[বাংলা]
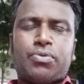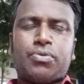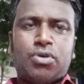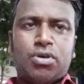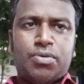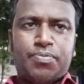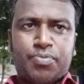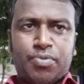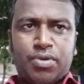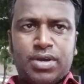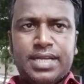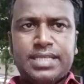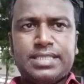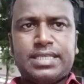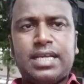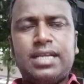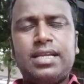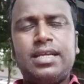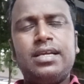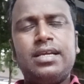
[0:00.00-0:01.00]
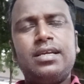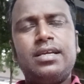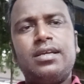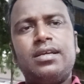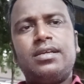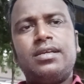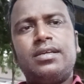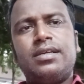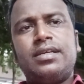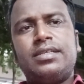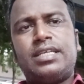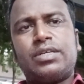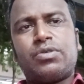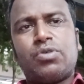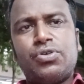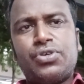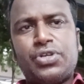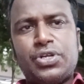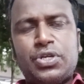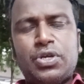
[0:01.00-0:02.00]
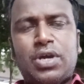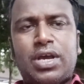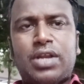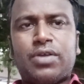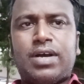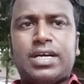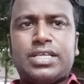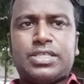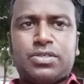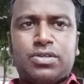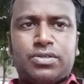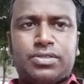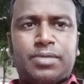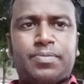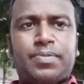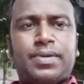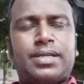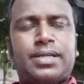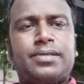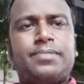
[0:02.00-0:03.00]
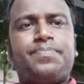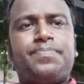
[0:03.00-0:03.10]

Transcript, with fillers: কোম্পানি চাইলে সে কন্টিনিউ আরও কাজ করতে পারে